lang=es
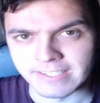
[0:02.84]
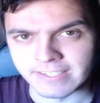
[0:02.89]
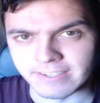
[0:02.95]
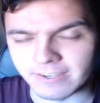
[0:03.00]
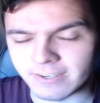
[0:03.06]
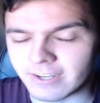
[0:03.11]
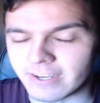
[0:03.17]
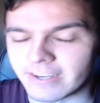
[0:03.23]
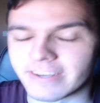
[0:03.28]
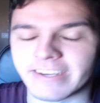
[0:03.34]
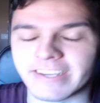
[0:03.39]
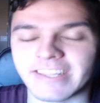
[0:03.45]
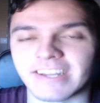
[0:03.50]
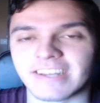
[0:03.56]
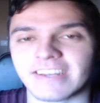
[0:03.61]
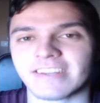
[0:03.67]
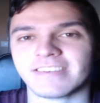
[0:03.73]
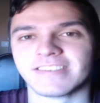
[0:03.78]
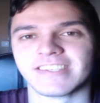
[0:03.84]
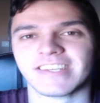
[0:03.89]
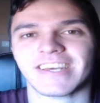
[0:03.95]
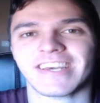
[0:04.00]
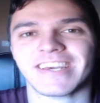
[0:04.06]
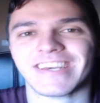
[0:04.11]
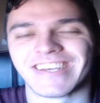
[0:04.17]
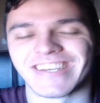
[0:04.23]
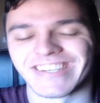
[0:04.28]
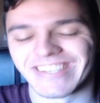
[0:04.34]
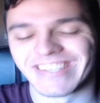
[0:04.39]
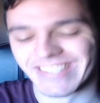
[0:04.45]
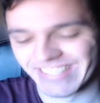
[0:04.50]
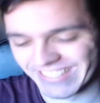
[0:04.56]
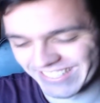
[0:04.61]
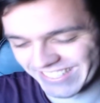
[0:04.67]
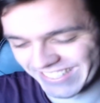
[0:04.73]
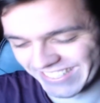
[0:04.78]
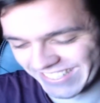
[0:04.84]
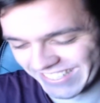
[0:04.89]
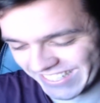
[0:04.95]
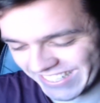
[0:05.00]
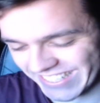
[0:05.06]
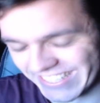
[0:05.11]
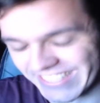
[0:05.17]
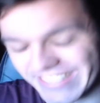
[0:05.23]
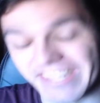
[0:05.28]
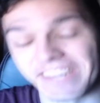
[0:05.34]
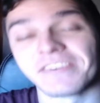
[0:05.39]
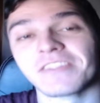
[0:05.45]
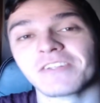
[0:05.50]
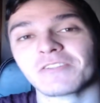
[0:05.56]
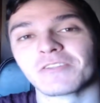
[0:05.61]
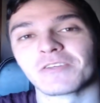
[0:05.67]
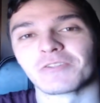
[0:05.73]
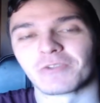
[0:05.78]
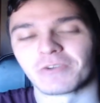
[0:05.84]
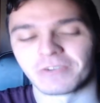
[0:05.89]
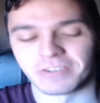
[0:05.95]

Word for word: Hola, ¿qué tal? Estáis viendo el título,